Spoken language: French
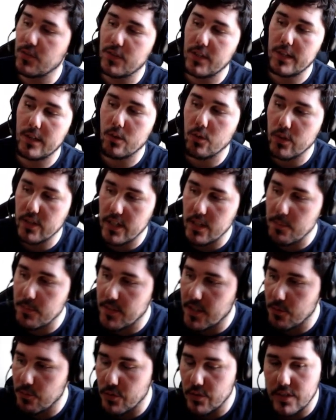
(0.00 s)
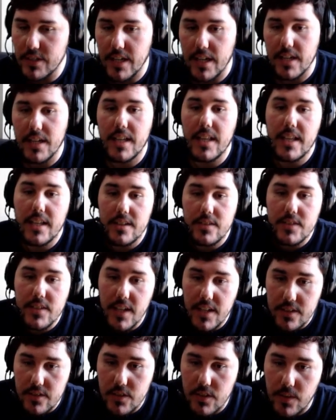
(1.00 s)
c'est de l'anglais, mais ça veut dire
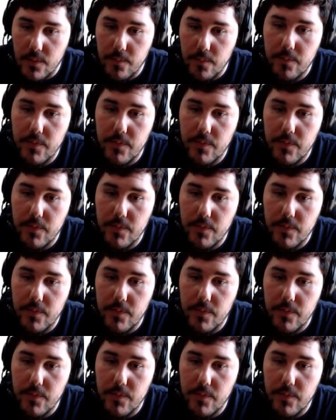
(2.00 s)
teinte,